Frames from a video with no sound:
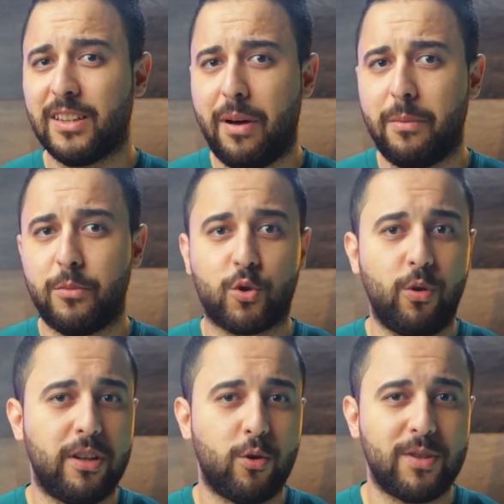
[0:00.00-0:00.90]
طبعا مش
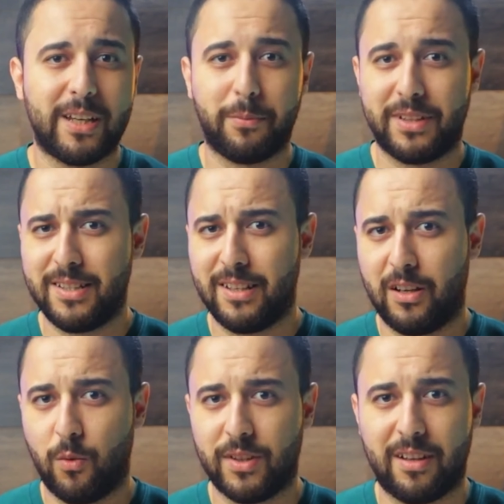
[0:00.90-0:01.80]
كل النسخ بتنزل
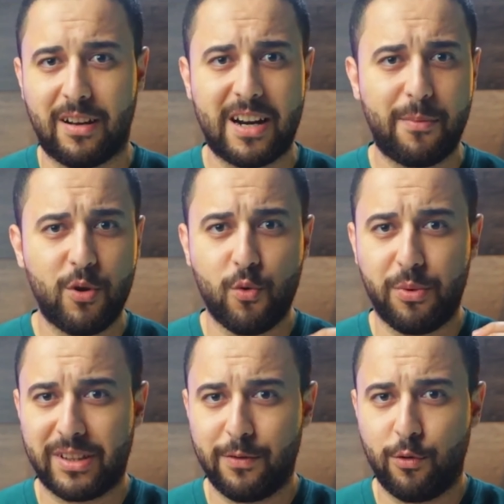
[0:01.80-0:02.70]
للوطن العربي
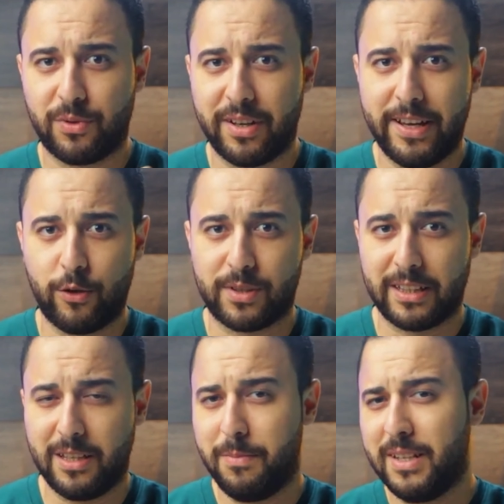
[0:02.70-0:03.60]
وبيكتفوا بطرح
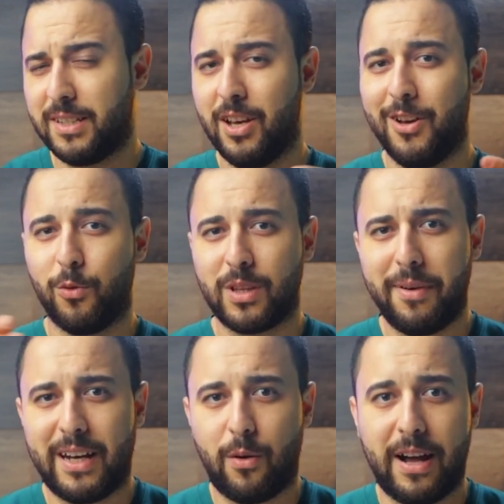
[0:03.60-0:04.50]
نسختين بس
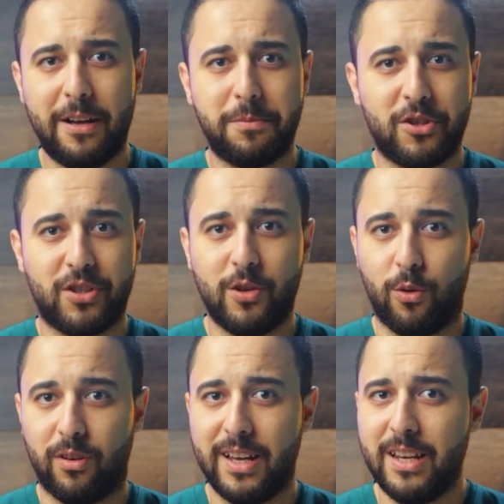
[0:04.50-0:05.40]
وطبعا لو حابب تشتري
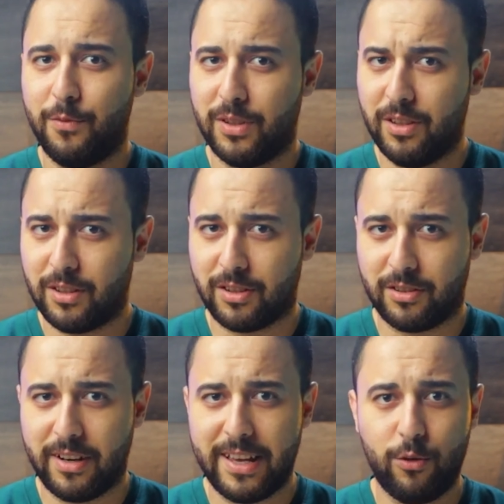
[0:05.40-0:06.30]
اونلاين فتقدر
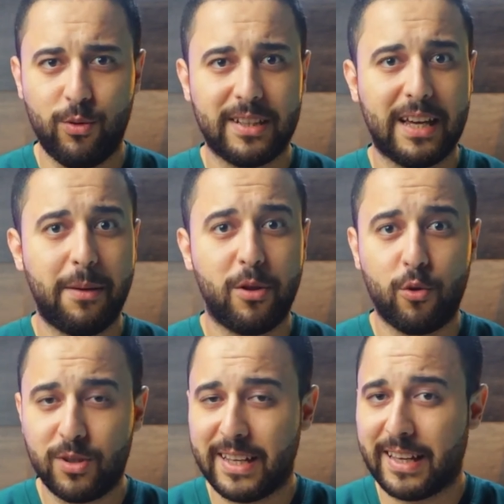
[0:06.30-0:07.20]
تختار اي نسخه من
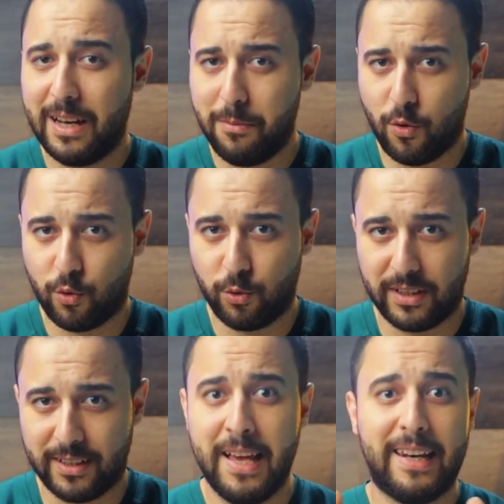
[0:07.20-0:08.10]
النسخ
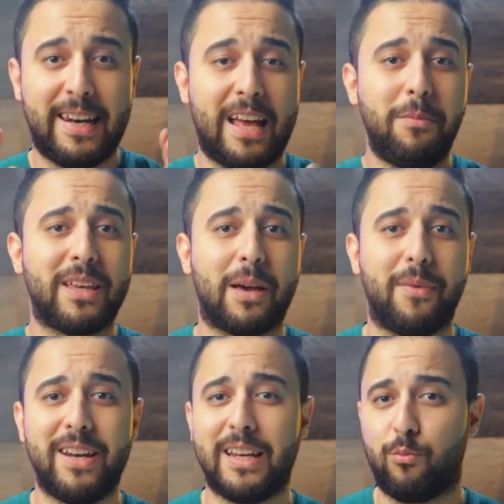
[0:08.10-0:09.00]
الموجوده للعلم
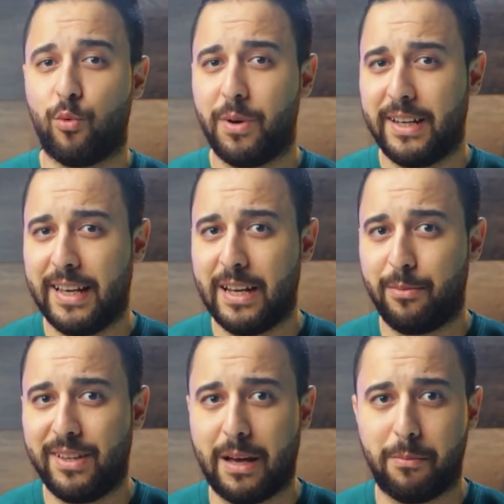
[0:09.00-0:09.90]
كمان الموبايل هنا
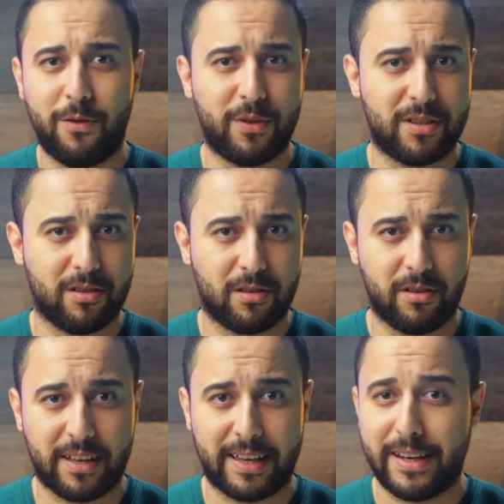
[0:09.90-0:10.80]
بيدعم منفذ
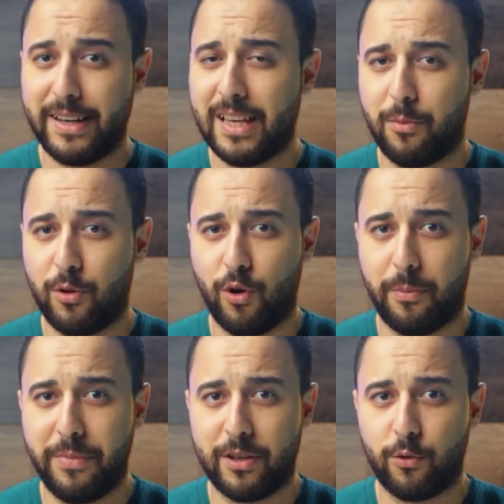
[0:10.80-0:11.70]
ذاكره خارجي من نوع
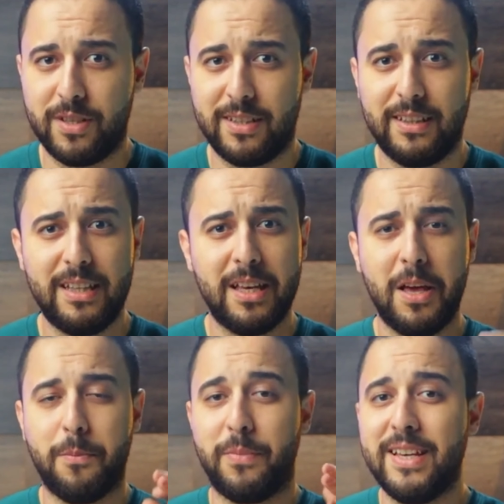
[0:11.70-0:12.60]
ميكرو اس دي
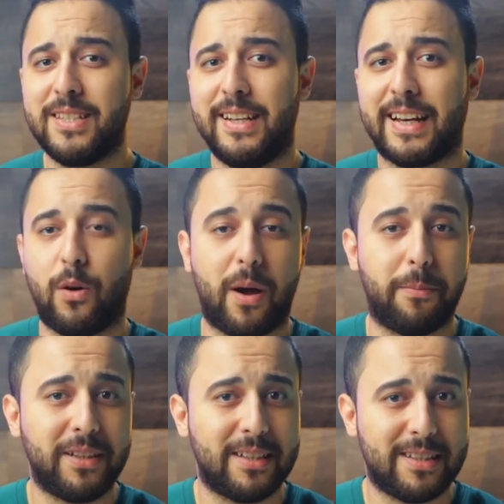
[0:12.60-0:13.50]
بحيث انك لو
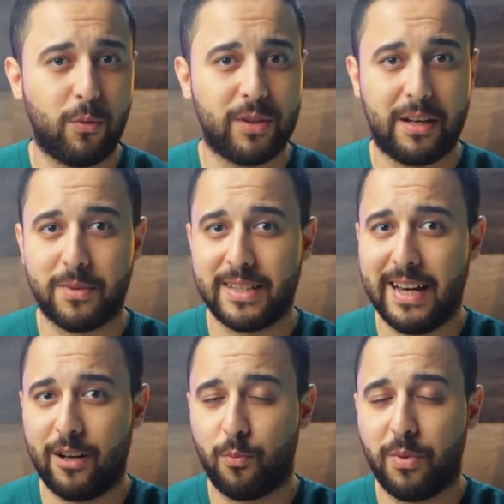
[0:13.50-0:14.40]
حبيت تزود
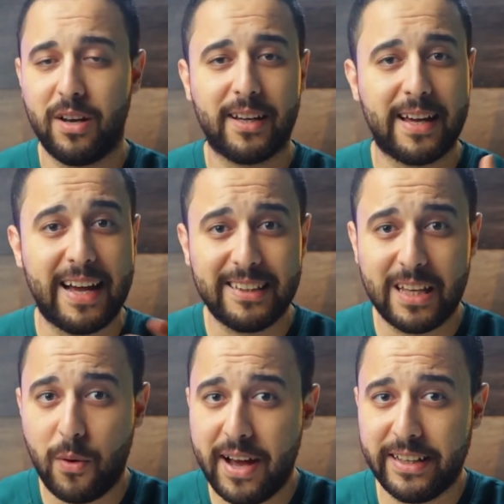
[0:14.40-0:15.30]
المساحه لموبايلك
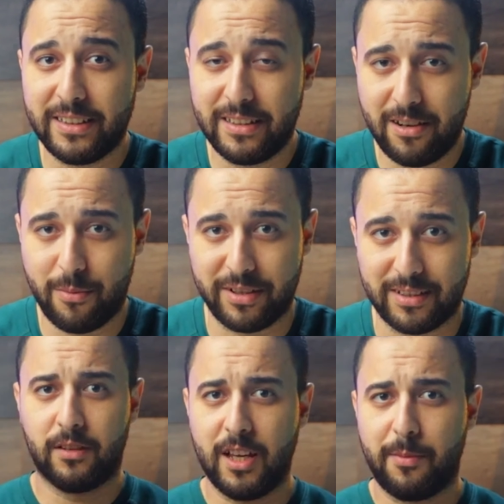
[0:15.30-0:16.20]
حتى 1 تيرا بايت
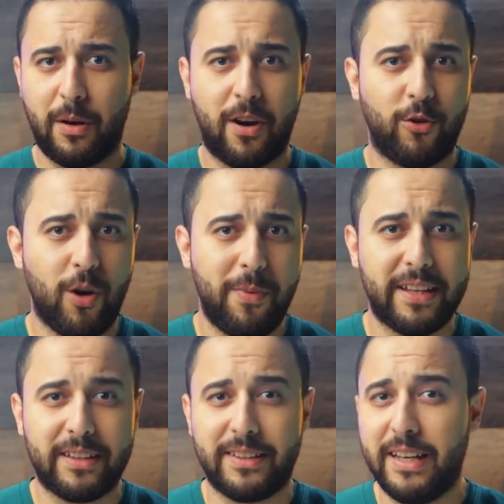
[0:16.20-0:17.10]
طيب لو هنروح
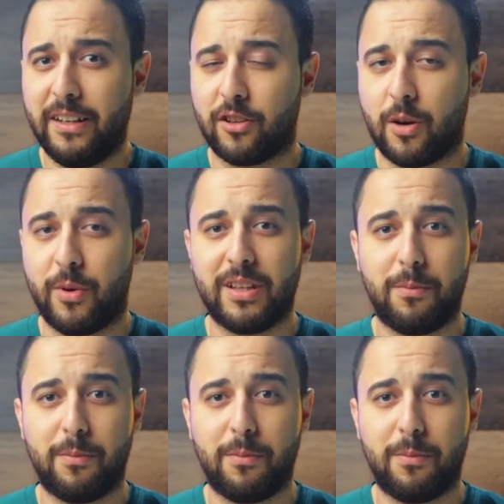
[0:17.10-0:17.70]
بقى ننتقل للكاميرات